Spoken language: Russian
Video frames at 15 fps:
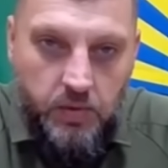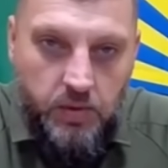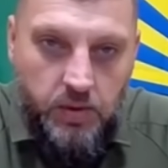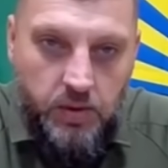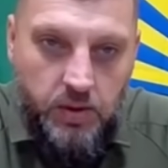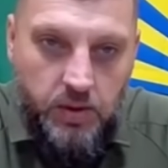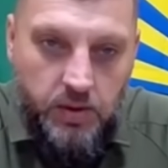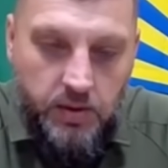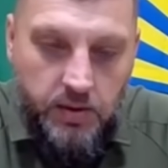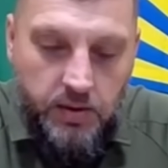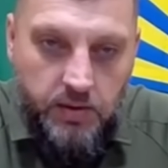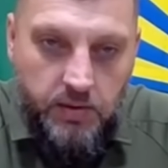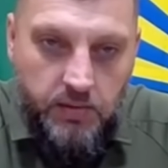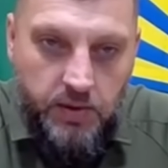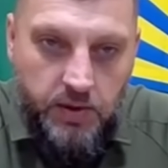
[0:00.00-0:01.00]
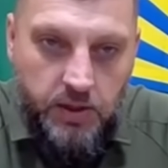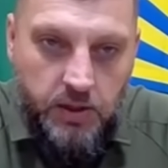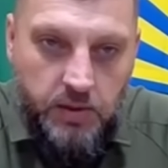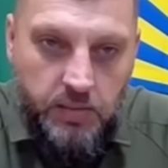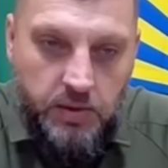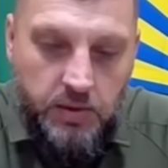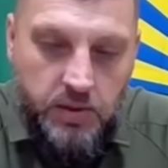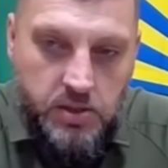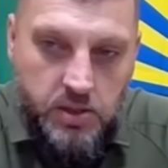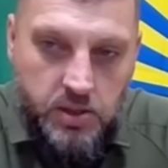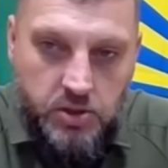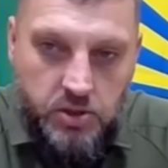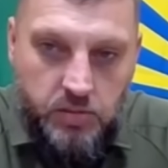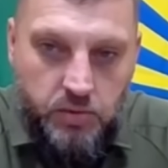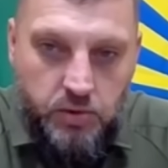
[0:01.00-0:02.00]
Ну и военным
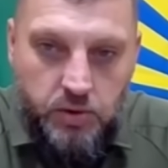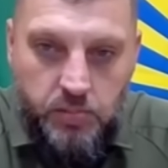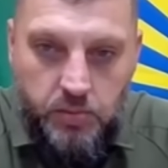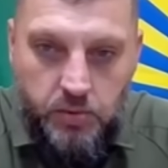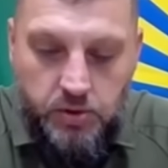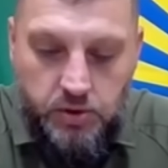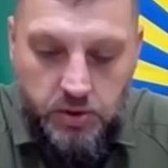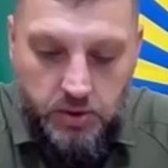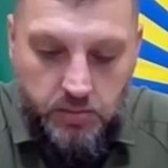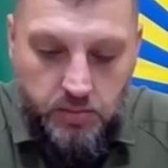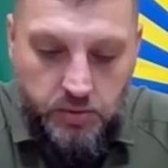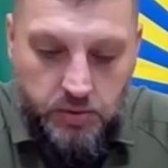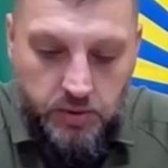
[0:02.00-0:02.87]
однозначно будет проще